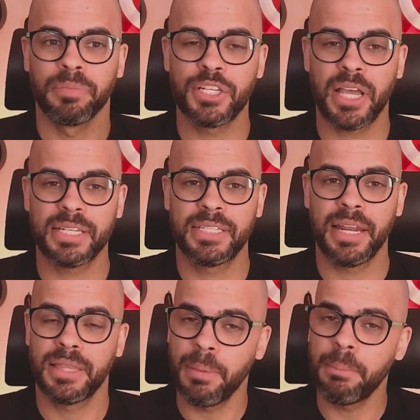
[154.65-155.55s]
de elas
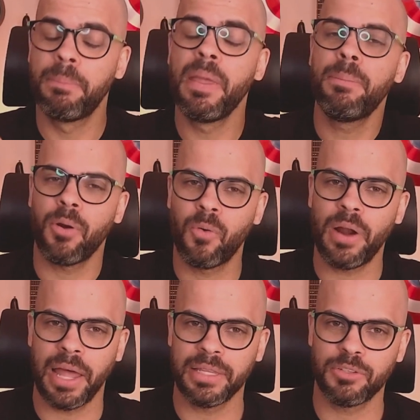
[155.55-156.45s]
serem também bem
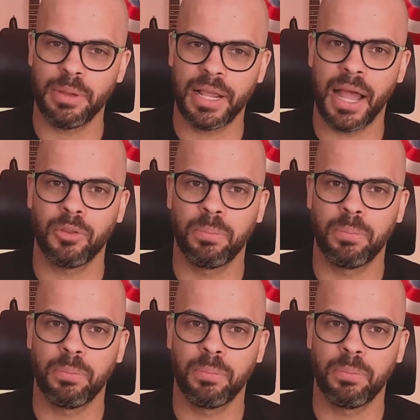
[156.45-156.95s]
procuradas no mercado.